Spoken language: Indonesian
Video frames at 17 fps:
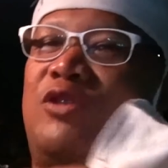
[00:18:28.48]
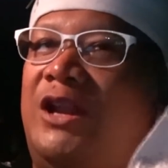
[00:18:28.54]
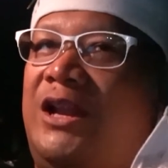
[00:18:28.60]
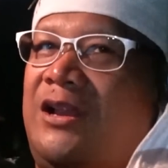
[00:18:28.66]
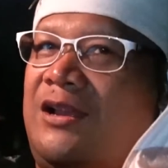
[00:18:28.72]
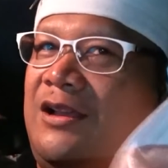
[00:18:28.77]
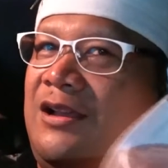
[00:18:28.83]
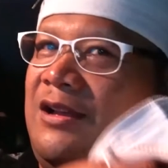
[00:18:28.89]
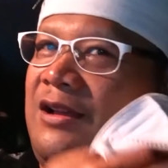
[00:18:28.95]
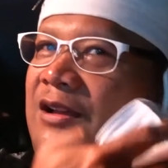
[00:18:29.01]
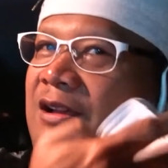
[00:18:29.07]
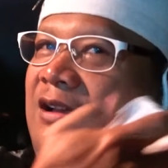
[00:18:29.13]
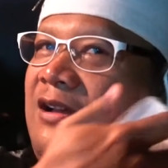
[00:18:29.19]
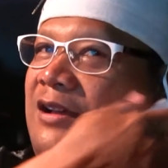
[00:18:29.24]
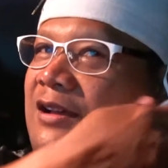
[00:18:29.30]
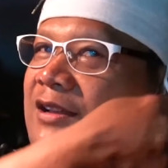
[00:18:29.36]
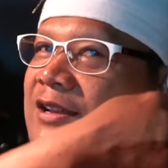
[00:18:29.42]
kuring
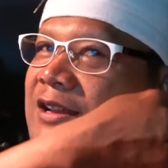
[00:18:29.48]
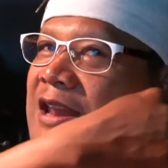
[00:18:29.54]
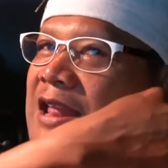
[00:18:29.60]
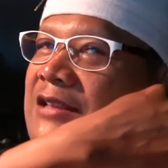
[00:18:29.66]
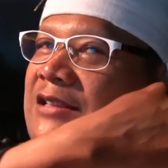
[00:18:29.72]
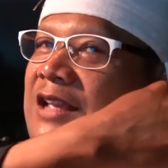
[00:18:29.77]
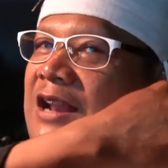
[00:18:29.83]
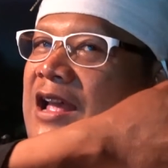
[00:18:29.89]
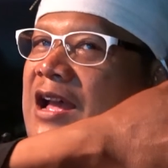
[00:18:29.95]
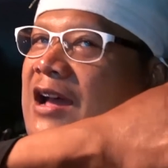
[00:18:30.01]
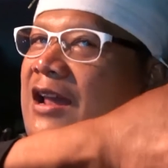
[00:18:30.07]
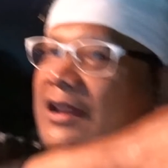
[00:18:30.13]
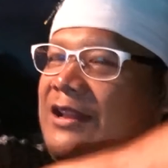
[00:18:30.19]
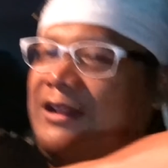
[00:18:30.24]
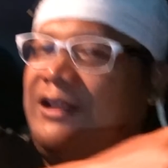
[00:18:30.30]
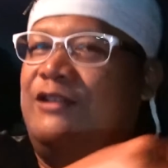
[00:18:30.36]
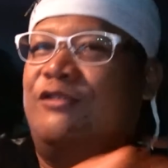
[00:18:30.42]
uh, di acara
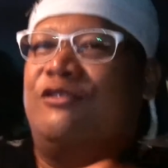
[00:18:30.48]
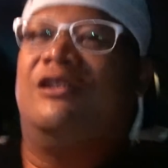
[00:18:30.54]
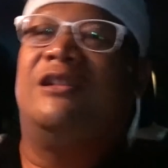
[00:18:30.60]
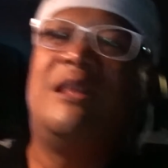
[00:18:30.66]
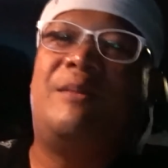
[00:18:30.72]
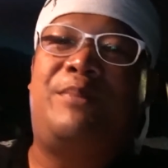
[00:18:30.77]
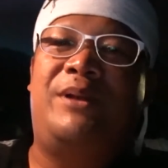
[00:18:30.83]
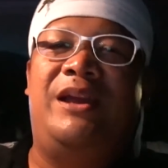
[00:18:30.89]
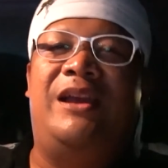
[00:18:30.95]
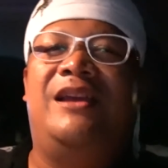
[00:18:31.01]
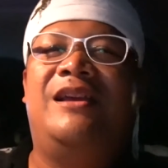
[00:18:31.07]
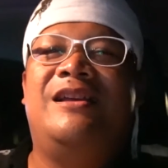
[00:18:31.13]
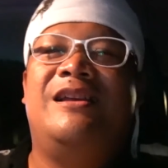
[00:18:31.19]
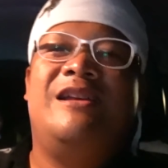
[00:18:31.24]
ngalain gitu tapi